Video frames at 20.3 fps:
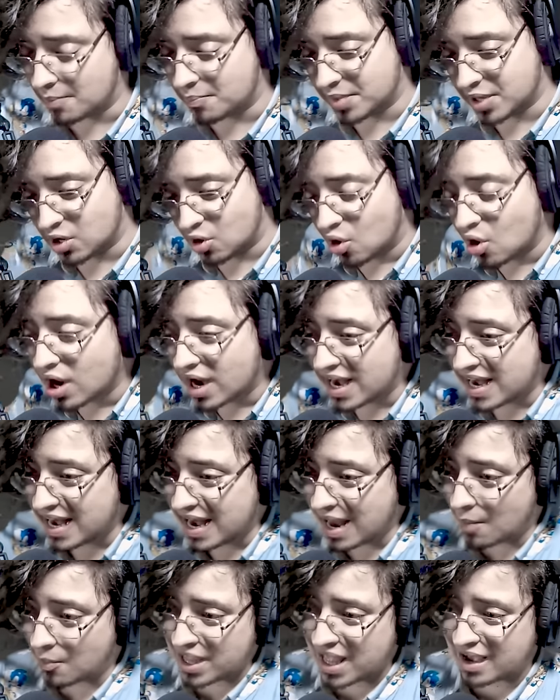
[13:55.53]
pero
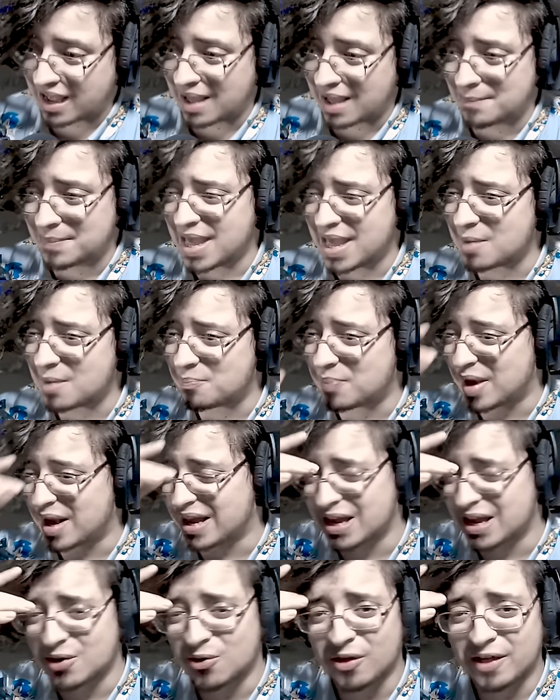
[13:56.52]
la voy a cambiar para
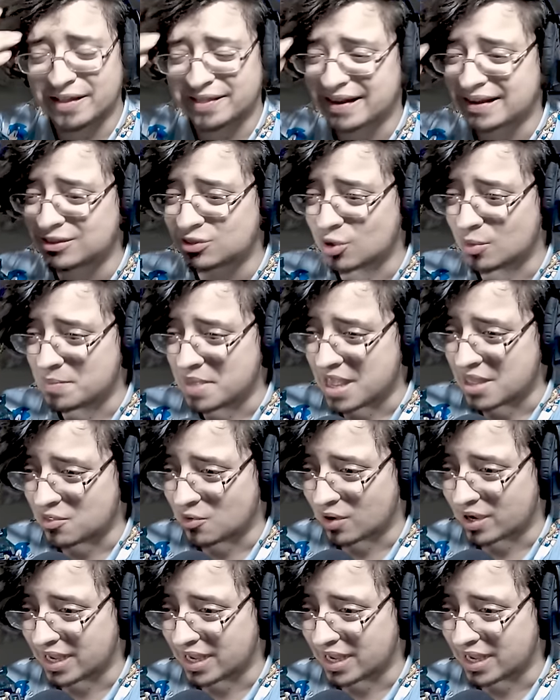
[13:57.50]
que no dé tanto miedo.